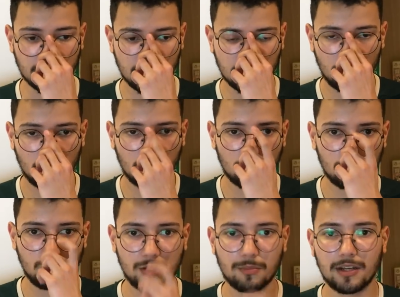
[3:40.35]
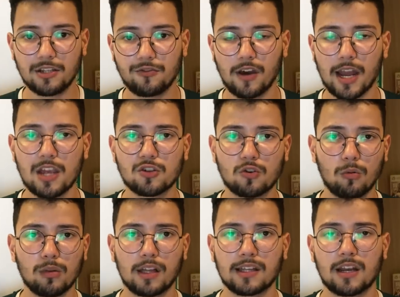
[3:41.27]
Então, um time ali diferente,
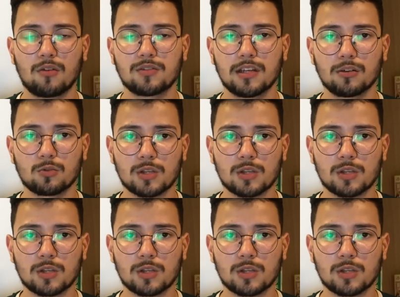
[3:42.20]
com o lateral esquerdo